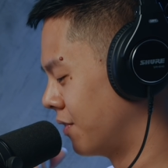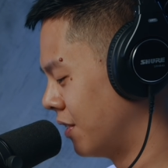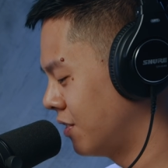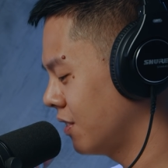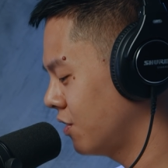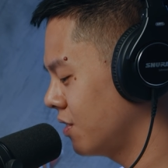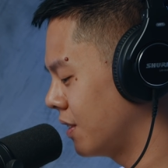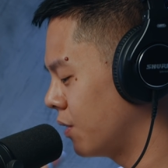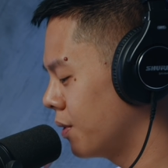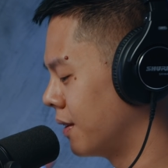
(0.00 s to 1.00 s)
人生
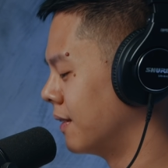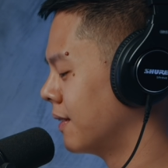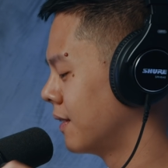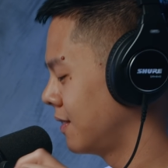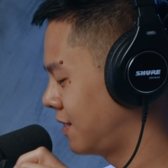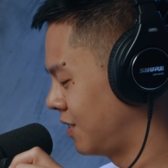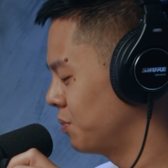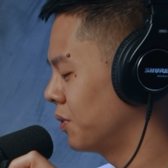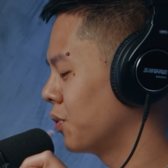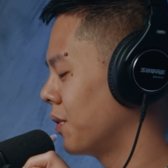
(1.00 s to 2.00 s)
是音乐、
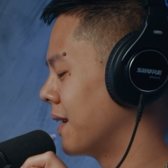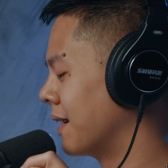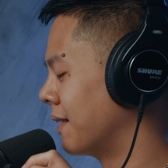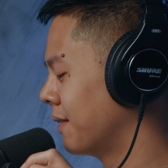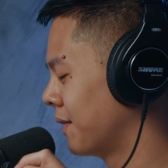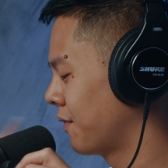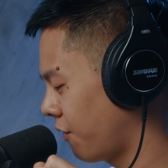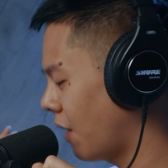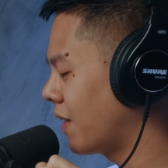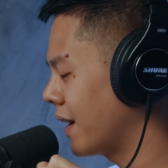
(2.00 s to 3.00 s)
寂寞拖延、
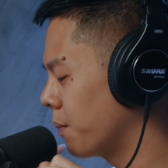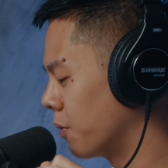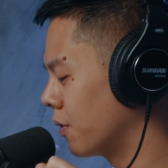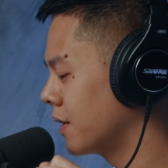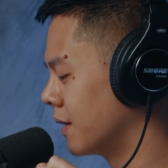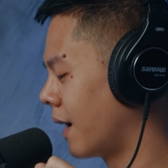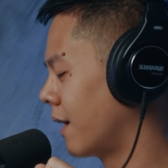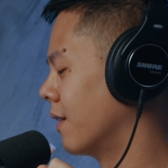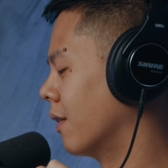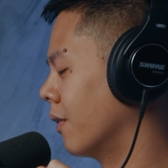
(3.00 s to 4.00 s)
法样播客，
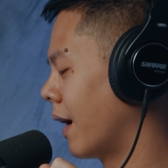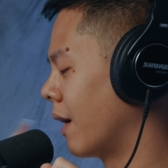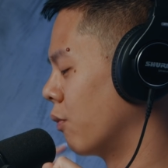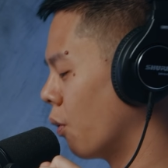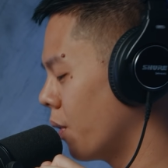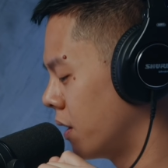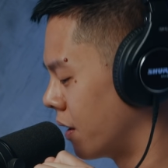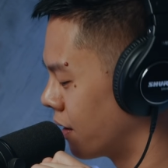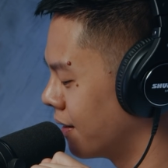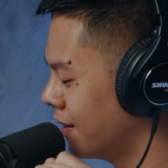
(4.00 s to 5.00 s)
还有我问
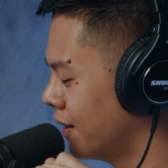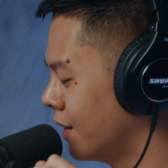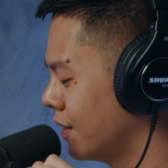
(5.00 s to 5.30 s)
你哦。